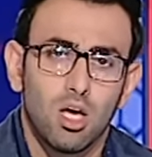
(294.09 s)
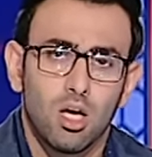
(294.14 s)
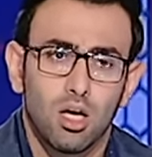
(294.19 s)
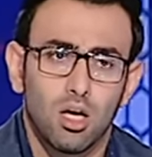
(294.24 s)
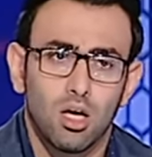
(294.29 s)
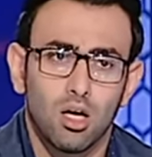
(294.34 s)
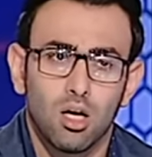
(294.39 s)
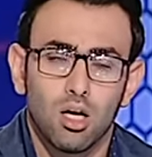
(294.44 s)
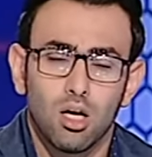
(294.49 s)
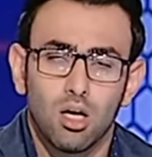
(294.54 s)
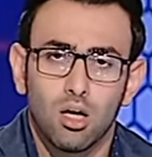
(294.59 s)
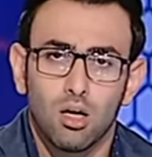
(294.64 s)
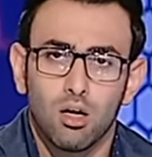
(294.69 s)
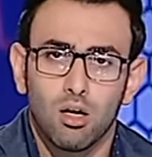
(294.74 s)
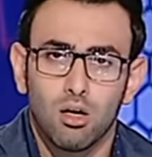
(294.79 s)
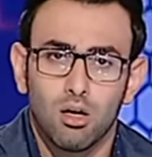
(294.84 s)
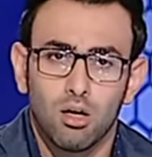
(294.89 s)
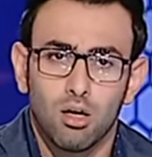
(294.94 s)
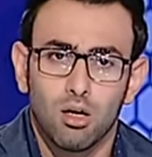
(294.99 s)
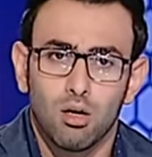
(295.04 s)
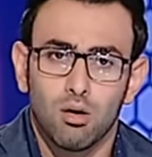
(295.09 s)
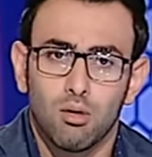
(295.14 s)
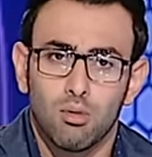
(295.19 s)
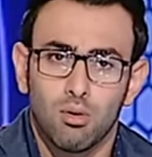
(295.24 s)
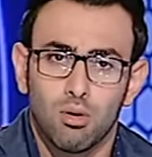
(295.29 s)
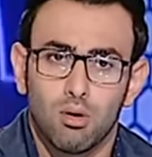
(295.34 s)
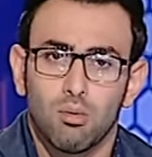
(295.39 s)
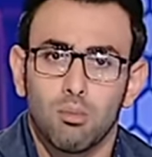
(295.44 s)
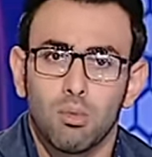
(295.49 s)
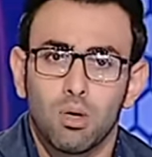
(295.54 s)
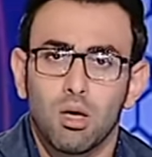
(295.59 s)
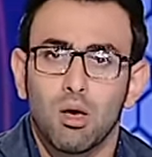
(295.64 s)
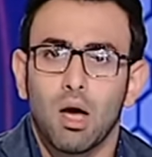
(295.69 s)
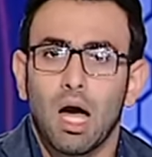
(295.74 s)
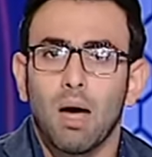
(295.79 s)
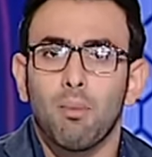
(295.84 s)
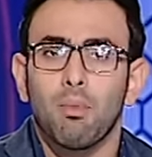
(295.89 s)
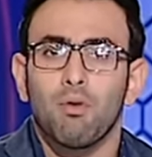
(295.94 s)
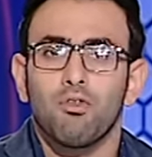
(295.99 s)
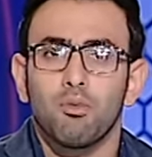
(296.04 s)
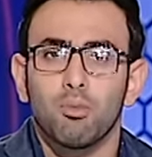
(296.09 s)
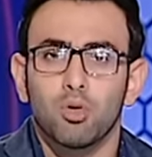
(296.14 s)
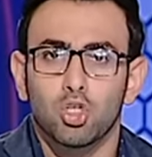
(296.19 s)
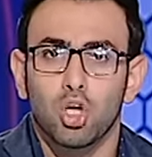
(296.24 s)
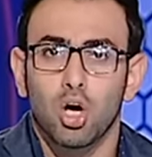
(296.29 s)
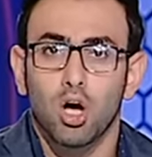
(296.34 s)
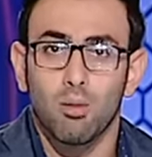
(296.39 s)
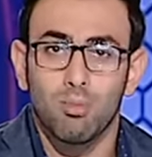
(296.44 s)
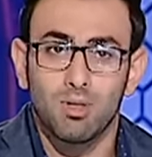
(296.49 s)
آه، هيبقى فيه مشقة